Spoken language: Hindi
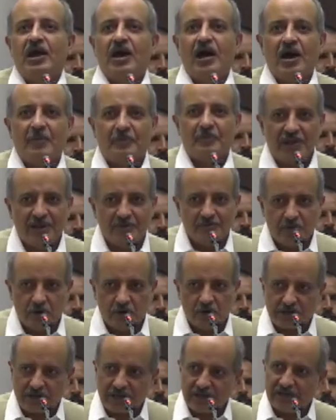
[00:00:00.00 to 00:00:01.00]
अपने
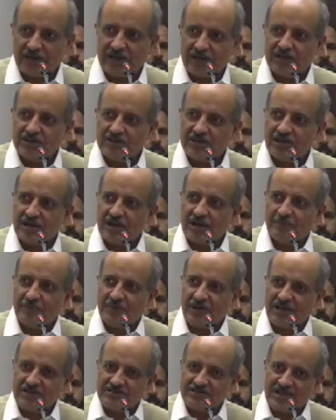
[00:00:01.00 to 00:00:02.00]
बोर्ड के अंदर अपने
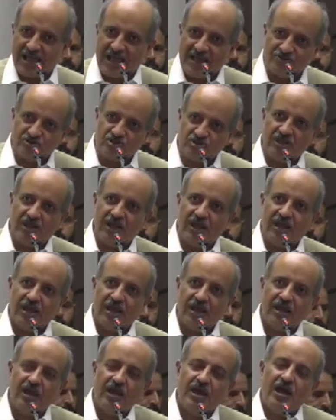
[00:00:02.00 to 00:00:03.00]
एग्ज़ाम्स दिए हैं
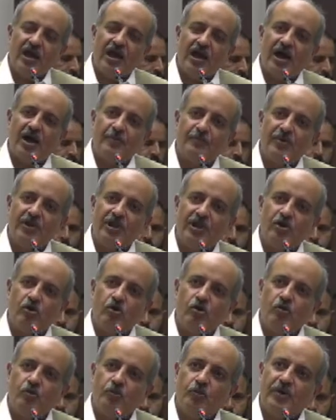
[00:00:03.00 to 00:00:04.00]
अपने
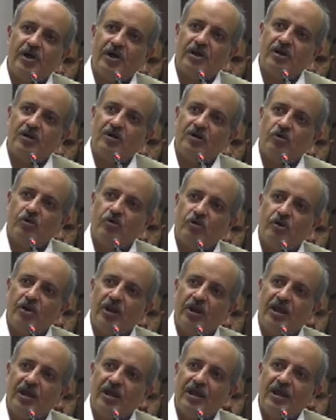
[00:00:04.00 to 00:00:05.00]
ऊपर उन्होंने
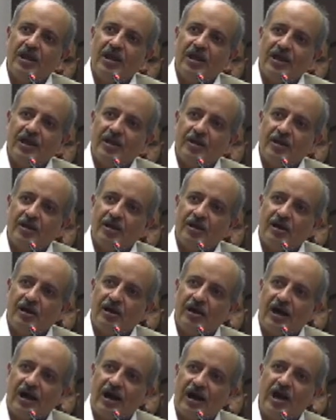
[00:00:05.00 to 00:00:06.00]

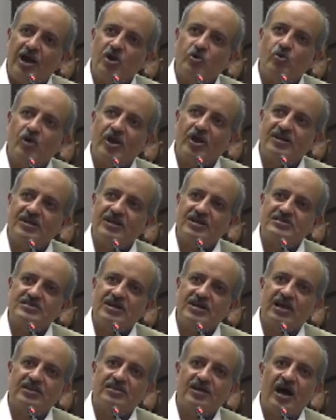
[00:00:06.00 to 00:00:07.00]
हार्ड वर्क के
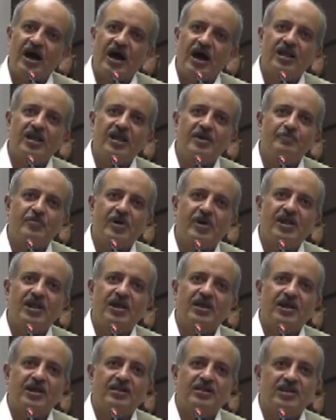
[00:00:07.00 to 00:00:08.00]
साथ आगे बढ़ने
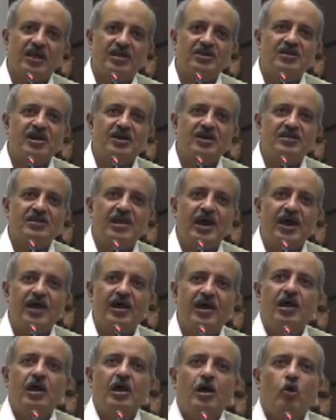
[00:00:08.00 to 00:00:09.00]
का तहिया किया है
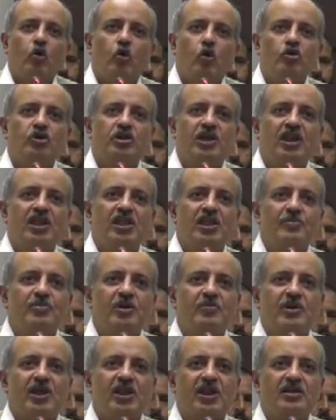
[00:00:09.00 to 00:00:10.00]
उनके लिए भी
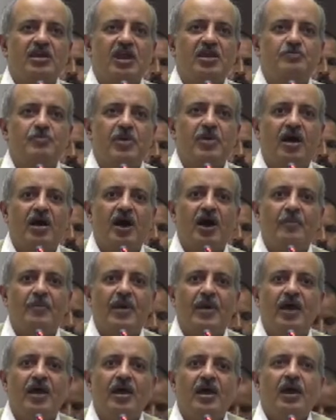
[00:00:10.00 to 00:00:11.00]
मेरा यही पैगाम
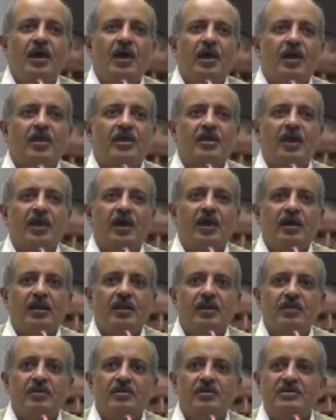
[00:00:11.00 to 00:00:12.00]
है कि
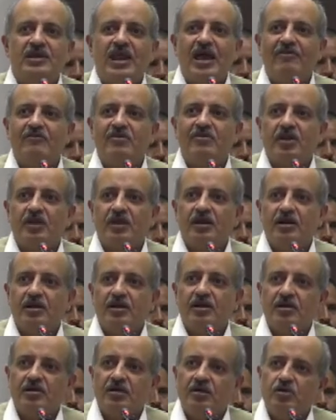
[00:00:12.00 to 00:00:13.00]
नेवर
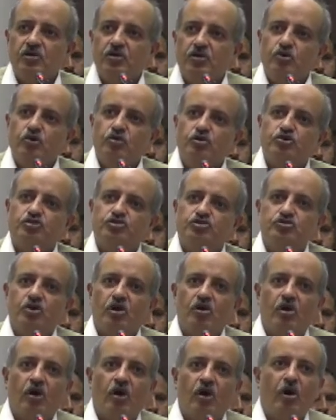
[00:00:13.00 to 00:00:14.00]
लूज़ योर
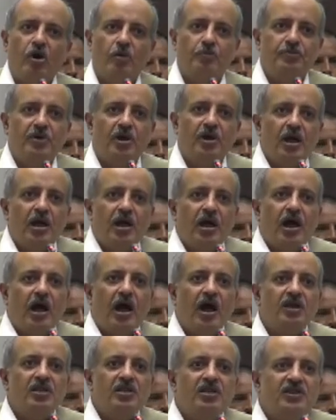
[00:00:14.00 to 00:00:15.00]
होप
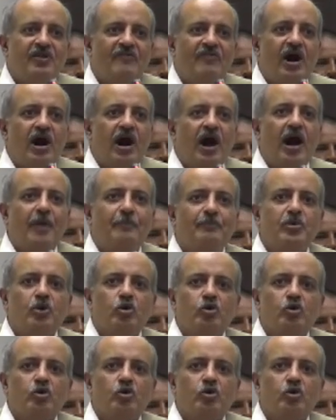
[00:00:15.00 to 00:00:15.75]
अगली दफ़ा आप भी हो